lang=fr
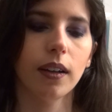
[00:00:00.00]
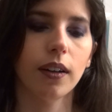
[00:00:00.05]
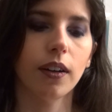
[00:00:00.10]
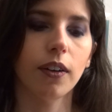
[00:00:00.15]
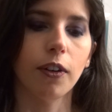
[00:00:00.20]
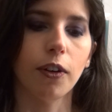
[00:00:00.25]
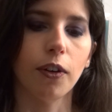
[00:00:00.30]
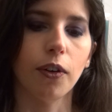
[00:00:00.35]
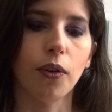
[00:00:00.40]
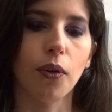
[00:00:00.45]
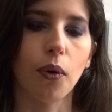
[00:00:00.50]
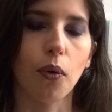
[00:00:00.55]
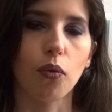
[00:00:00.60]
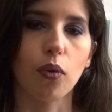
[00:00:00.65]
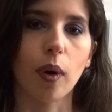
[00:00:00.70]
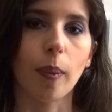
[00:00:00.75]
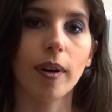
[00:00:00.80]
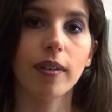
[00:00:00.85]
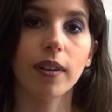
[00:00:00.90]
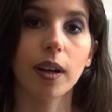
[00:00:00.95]
euh, on
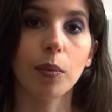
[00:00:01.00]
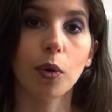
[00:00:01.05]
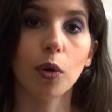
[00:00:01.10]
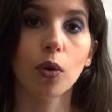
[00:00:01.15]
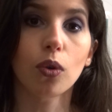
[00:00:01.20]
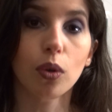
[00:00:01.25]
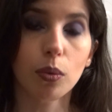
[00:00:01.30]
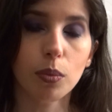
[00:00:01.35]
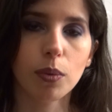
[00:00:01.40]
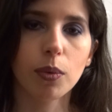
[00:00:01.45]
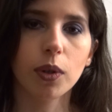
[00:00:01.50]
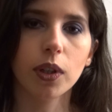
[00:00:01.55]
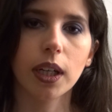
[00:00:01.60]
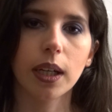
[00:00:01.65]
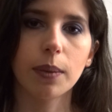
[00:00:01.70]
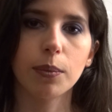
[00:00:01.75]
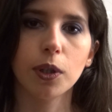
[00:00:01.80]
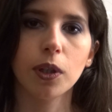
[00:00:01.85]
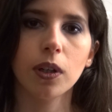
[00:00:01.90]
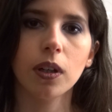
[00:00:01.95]
voit pas vraiment le moment de
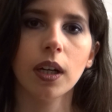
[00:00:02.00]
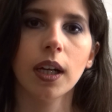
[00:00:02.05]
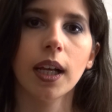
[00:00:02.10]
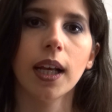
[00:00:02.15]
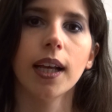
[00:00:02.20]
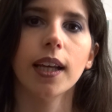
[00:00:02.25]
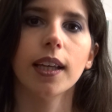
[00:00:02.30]
la mort,